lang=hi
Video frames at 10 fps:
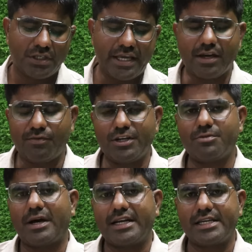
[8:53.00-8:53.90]
एक
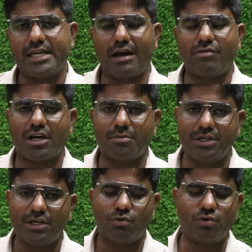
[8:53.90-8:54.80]
फीट पानी की आवक
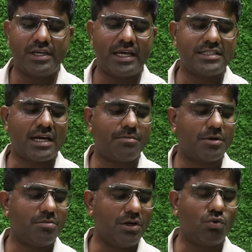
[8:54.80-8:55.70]
अभी हुई है जहाँ
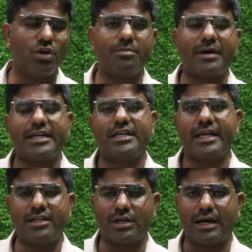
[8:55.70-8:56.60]
पर बिल्कुल ही पानी
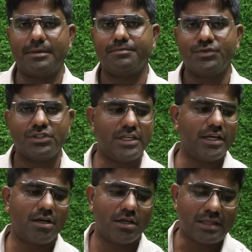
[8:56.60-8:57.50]
नहीं था
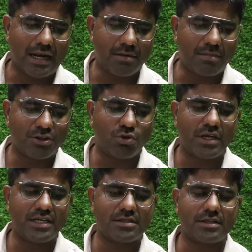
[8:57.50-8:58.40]
ये तालाब बांधों
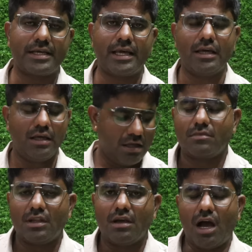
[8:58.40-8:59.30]
की स्थिति है
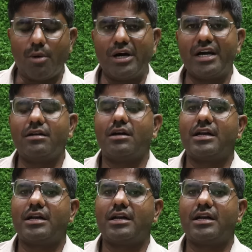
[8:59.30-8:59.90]
अब अगर